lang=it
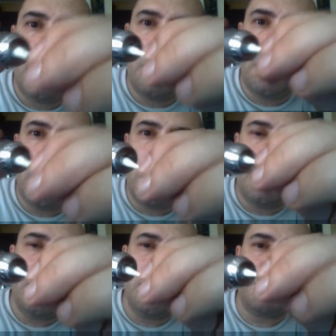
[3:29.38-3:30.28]

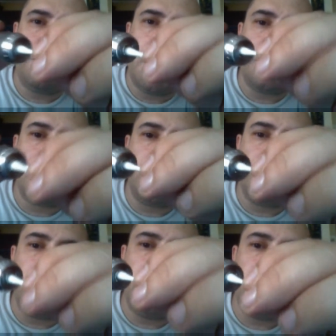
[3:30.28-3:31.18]
e spesso
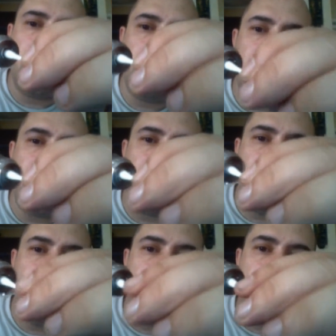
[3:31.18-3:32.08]
noterete che
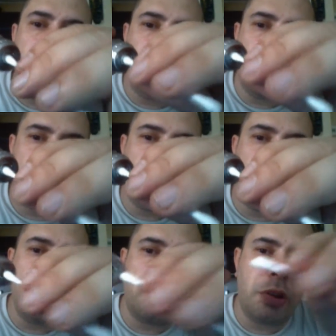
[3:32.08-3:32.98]
magari anche
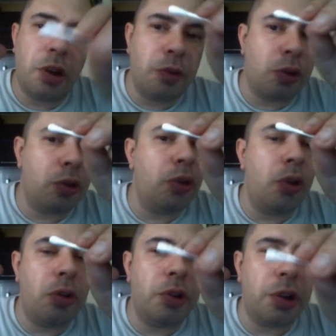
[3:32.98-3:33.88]
facendo questo lavoro
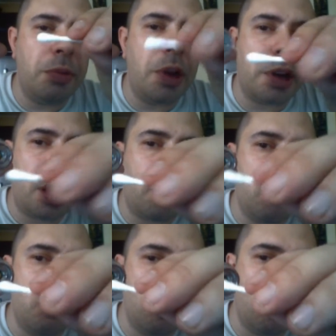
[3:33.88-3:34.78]
non rimarrà
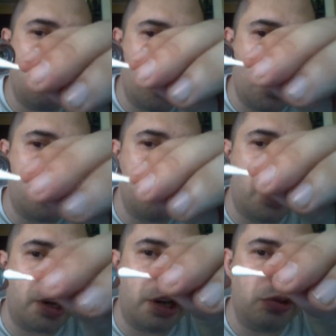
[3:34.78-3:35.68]
comunque
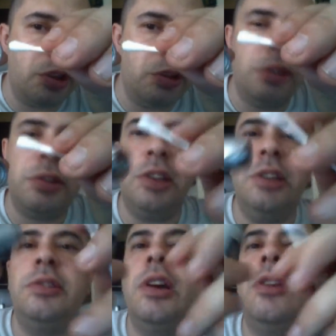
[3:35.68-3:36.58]
rimarranno dei detriti